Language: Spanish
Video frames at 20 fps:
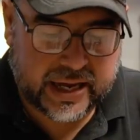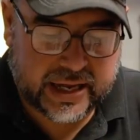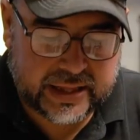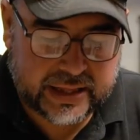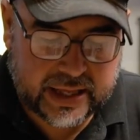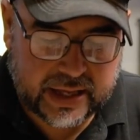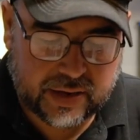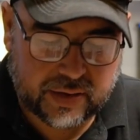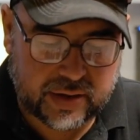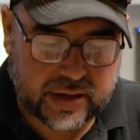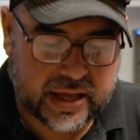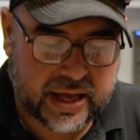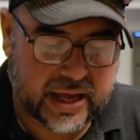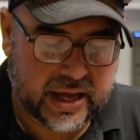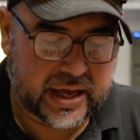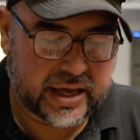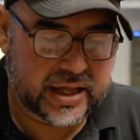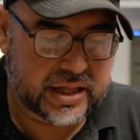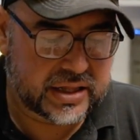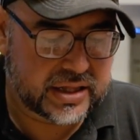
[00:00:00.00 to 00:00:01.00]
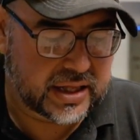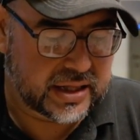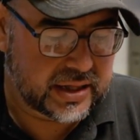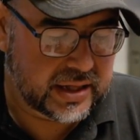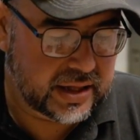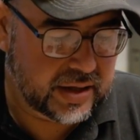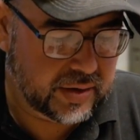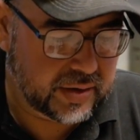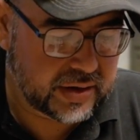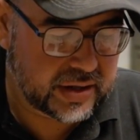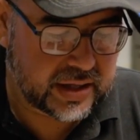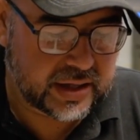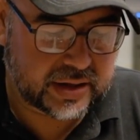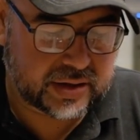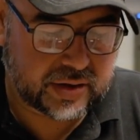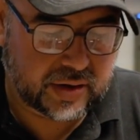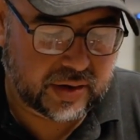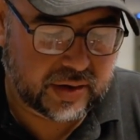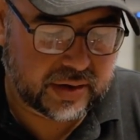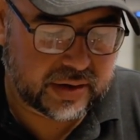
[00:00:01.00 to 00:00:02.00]
Y aquí tengo ya encendidos
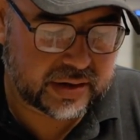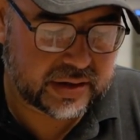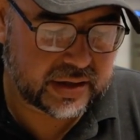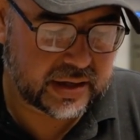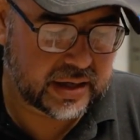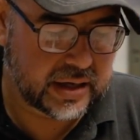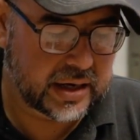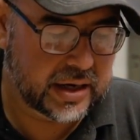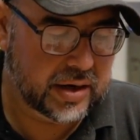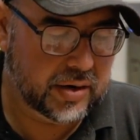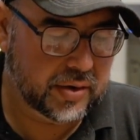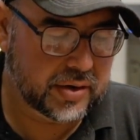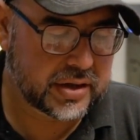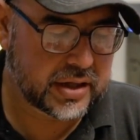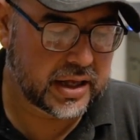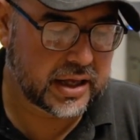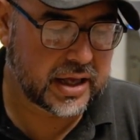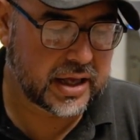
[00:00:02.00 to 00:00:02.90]
todos los